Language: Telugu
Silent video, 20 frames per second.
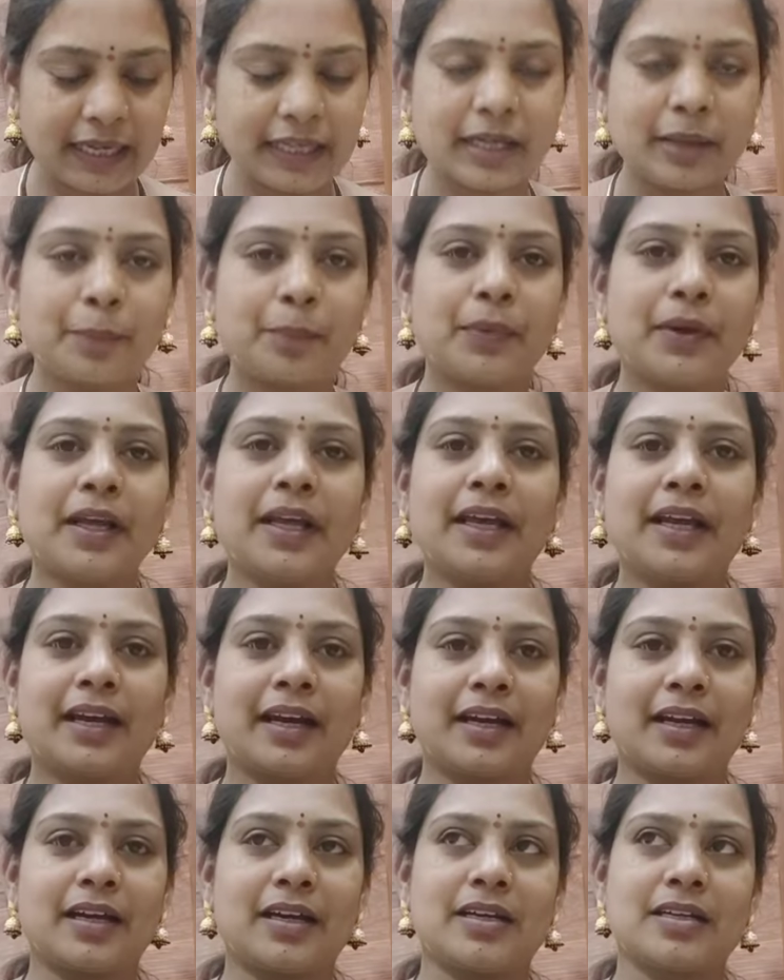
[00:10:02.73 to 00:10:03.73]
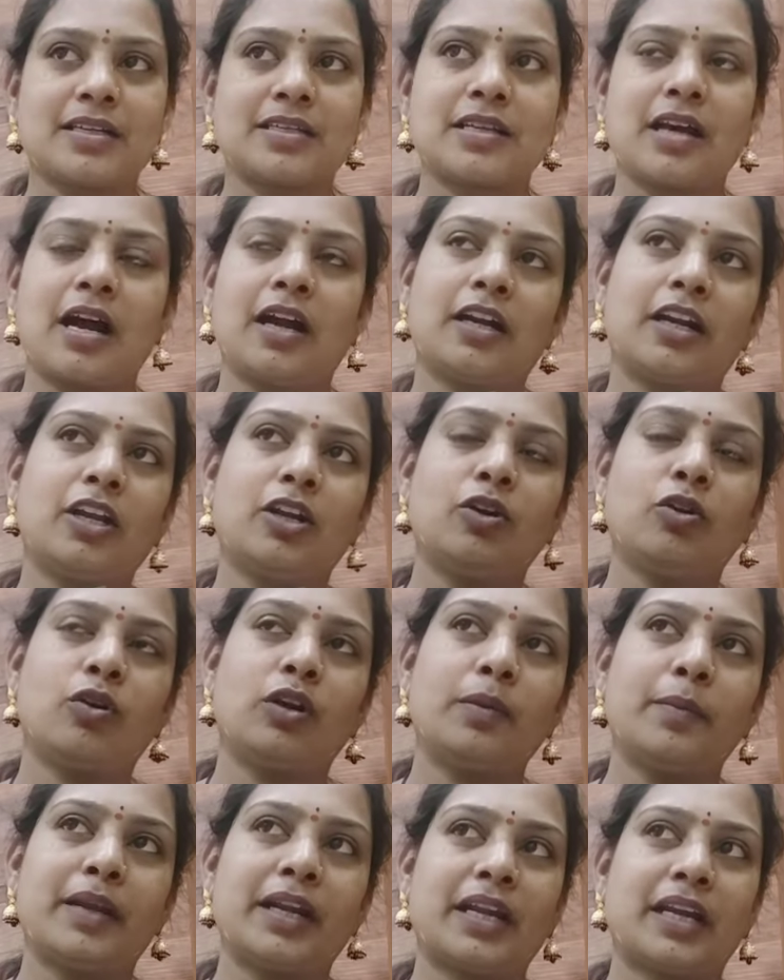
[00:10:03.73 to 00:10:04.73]
అయ్యేటప్పుడే ఇక్కడ స్టార్టింగ్
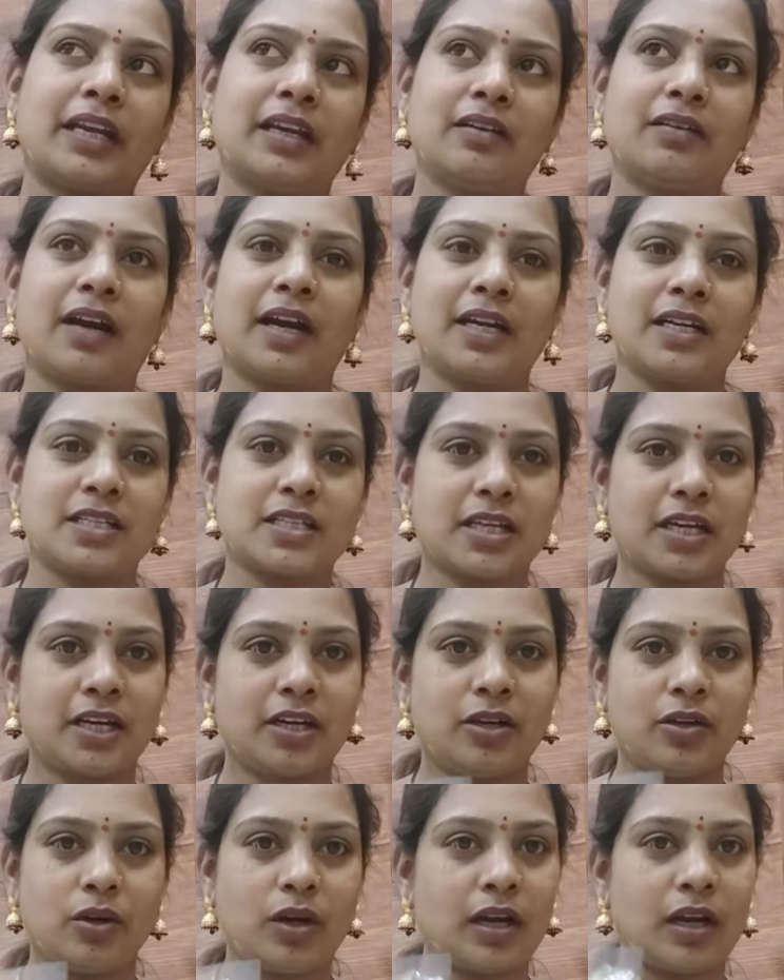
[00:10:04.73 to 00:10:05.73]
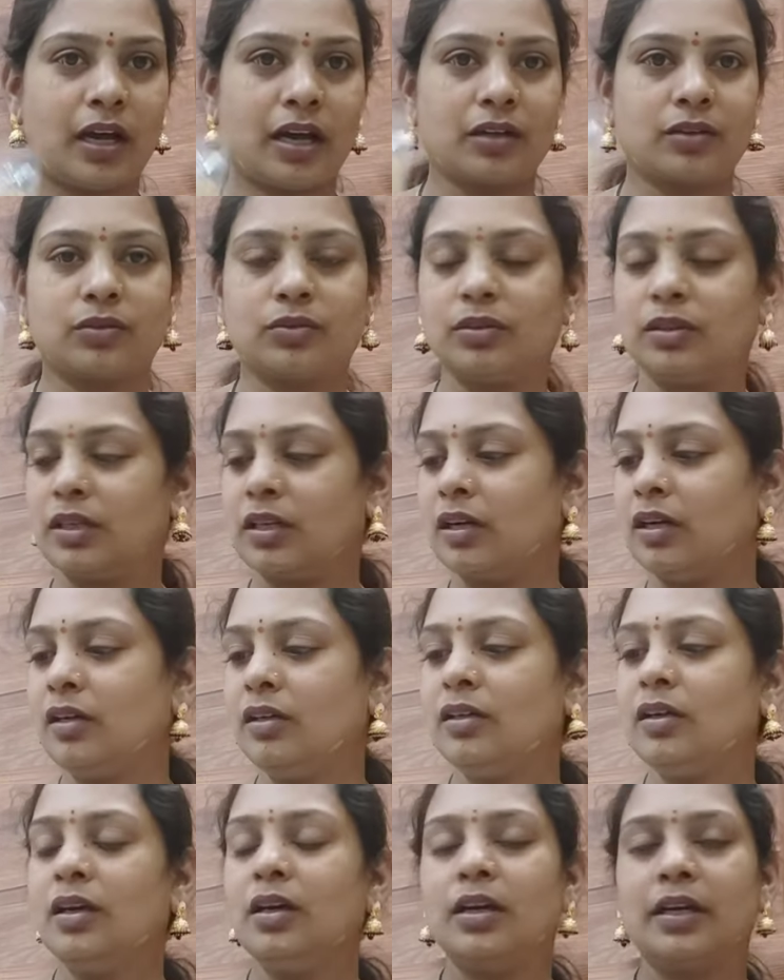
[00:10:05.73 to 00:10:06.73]
లోనే మనకి రైట్ సైడ్ లో అలా అనుకుంటా
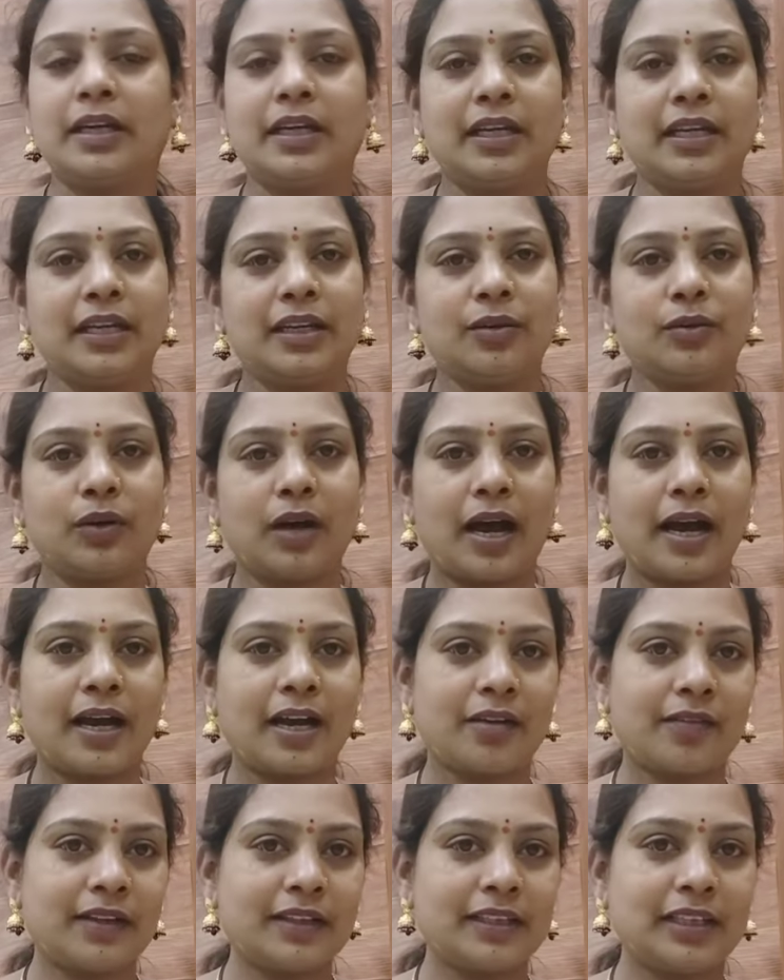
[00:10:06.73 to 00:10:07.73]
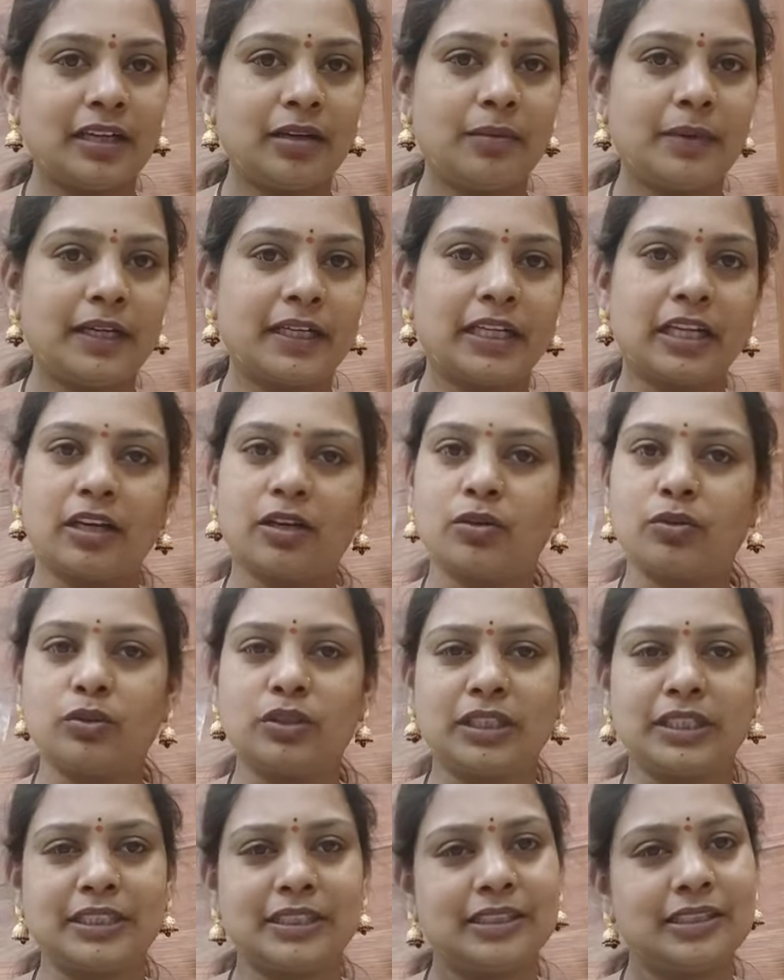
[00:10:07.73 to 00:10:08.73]
ఈ అగరబత్తీలు పెట్టారు
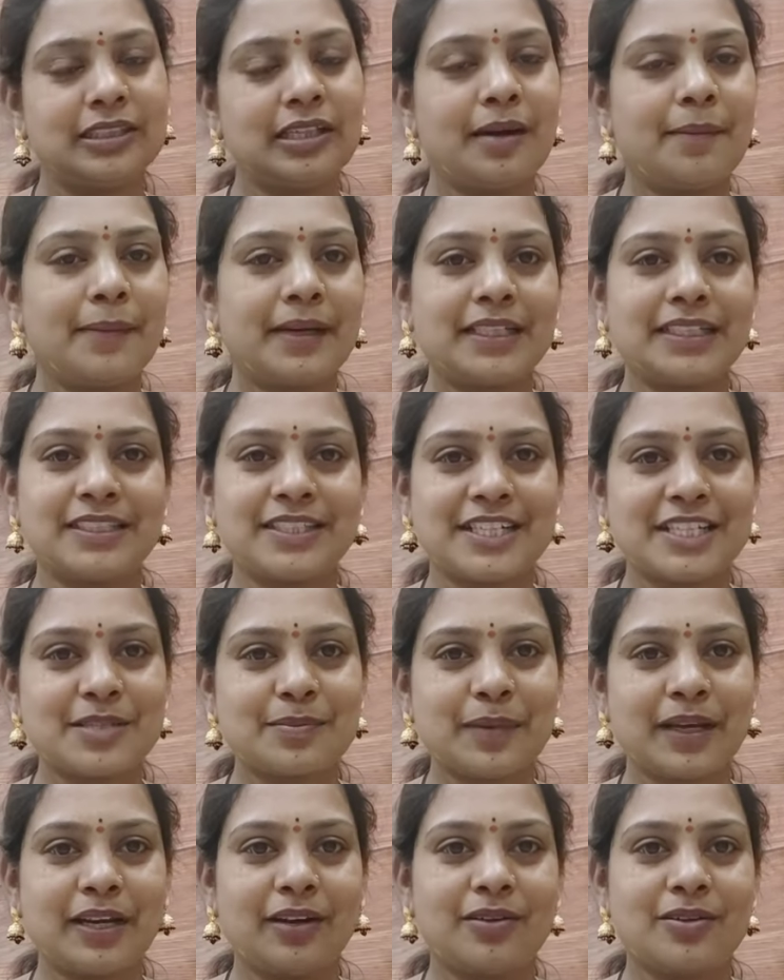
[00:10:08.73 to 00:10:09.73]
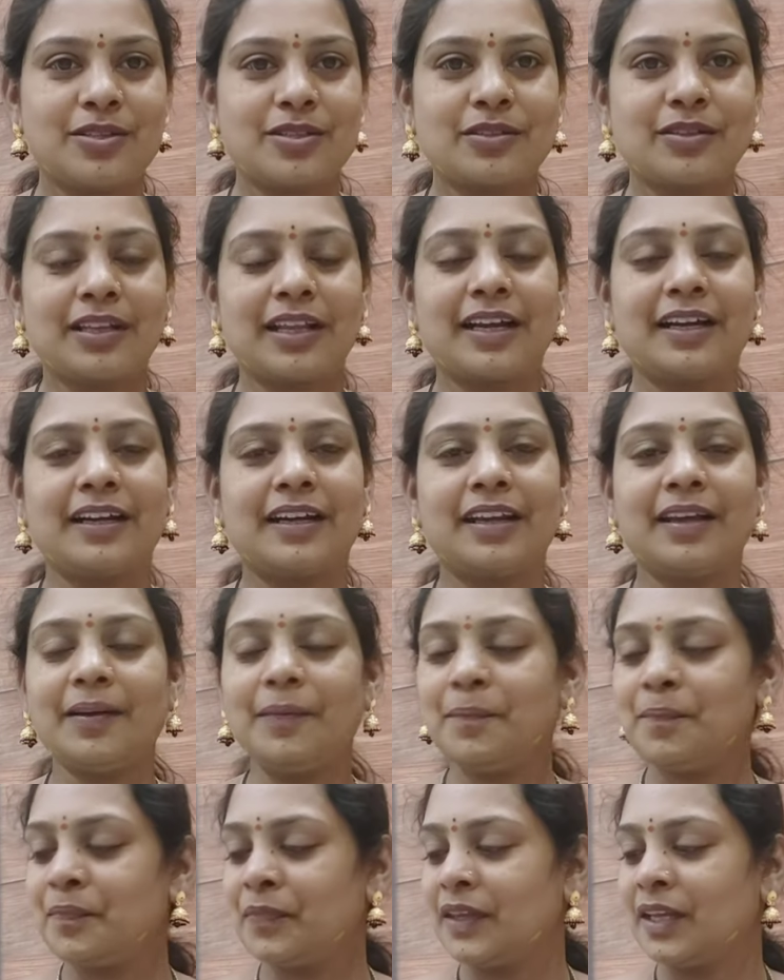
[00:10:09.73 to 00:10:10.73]
ఎంత మంచి స్మెల్ వస్తుందంటే
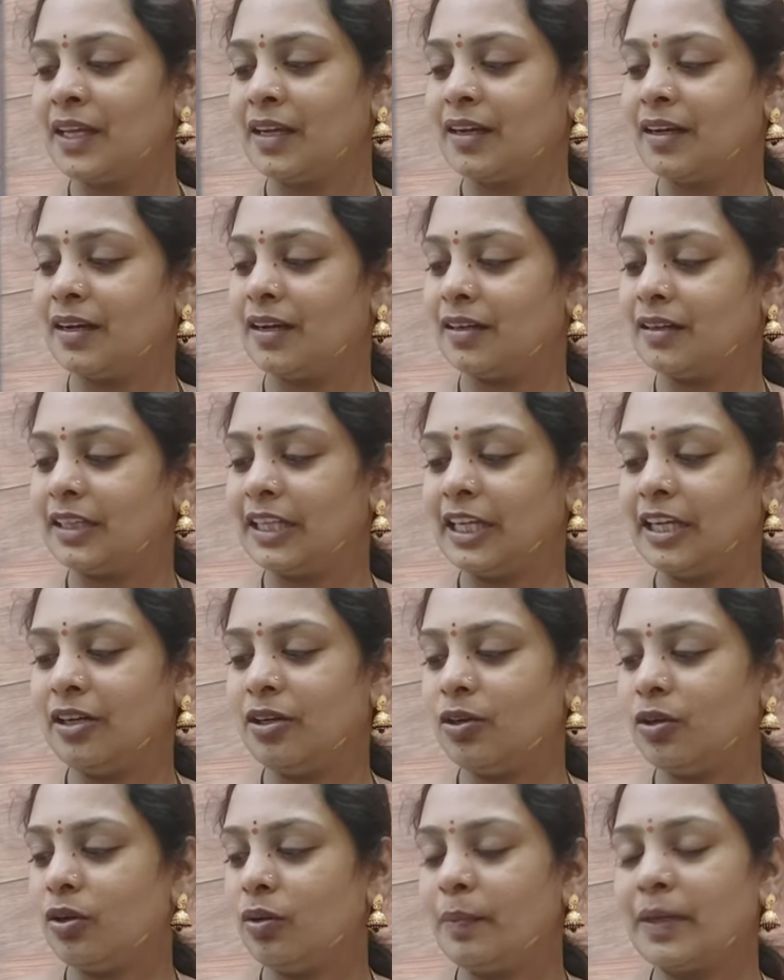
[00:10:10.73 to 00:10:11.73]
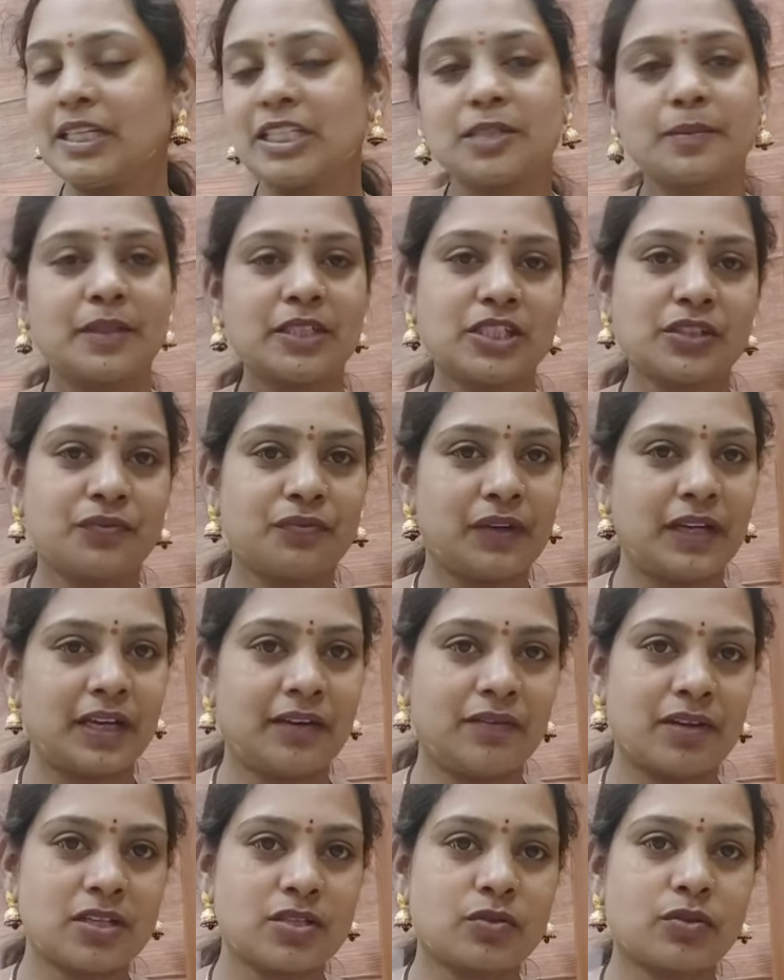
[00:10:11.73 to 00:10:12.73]
దీంట్లో మంచి మంచి
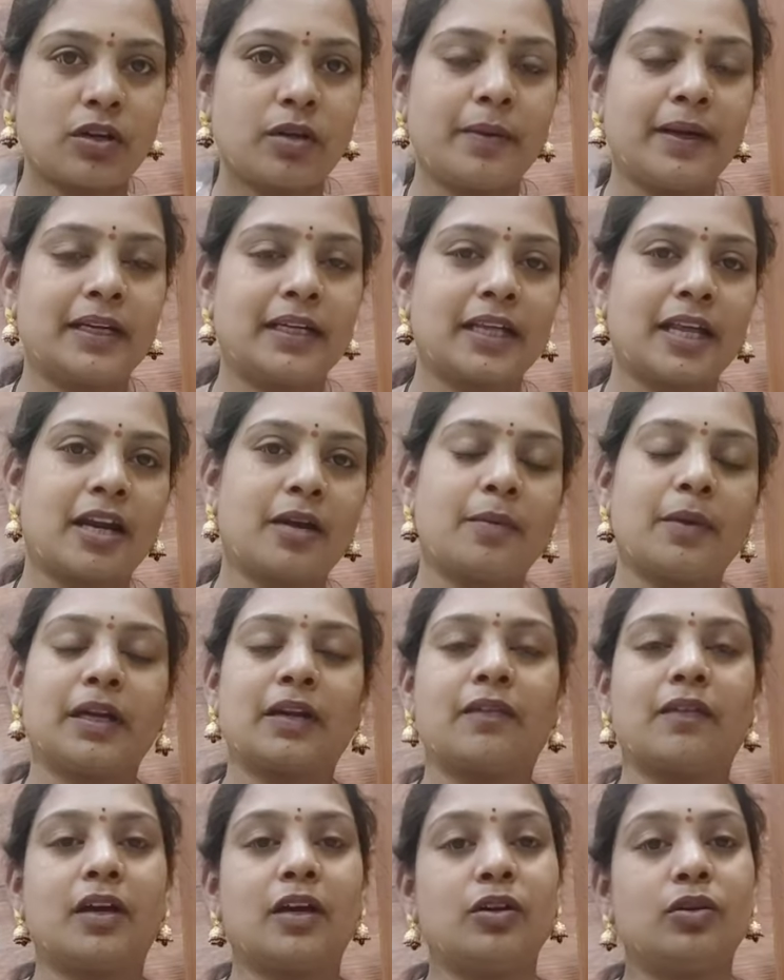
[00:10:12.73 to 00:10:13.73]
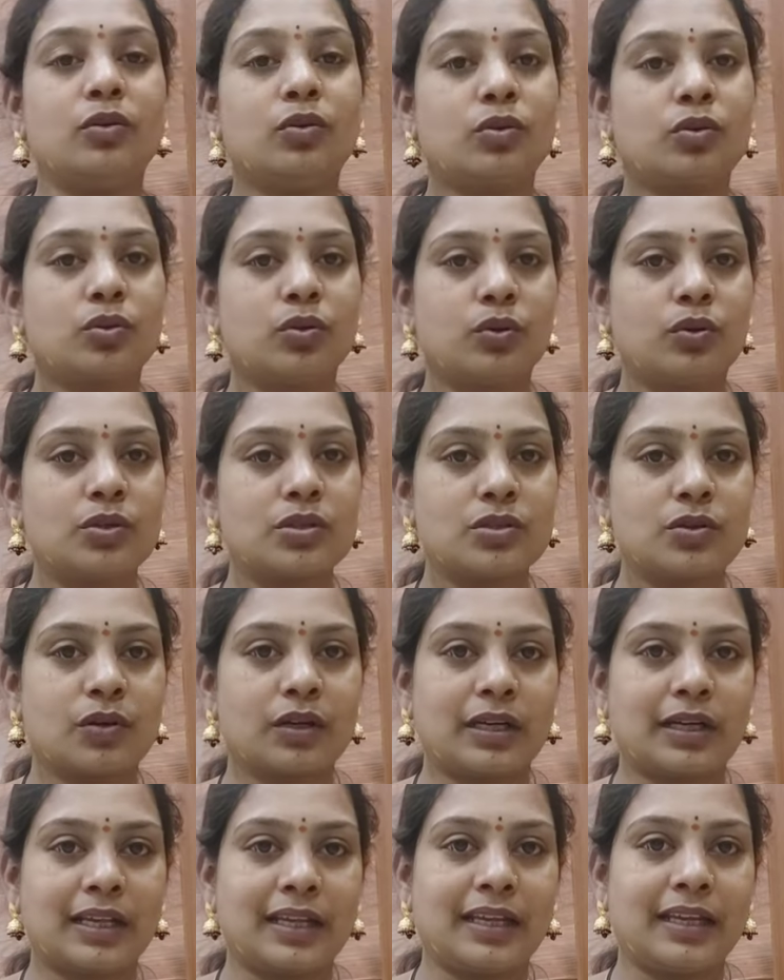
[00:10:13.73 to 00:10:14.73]
ఫ్లేవర్స్ కూడా పెట్టారనమాట వాళ్ళు రోజ్
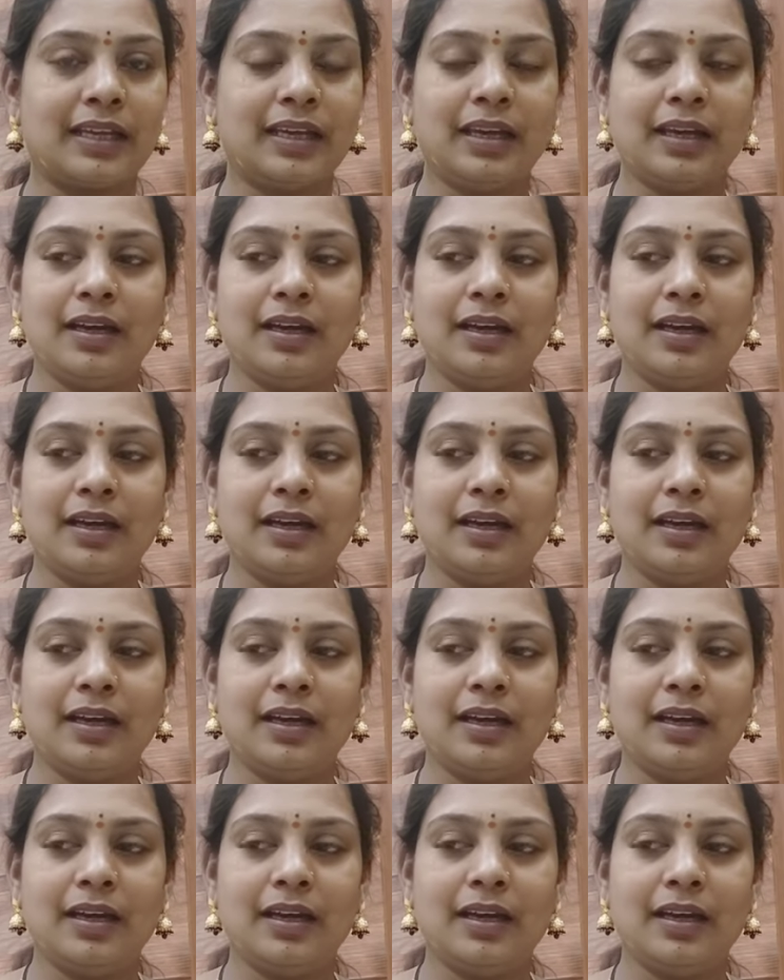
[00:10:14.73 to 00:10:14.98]
ఒకటి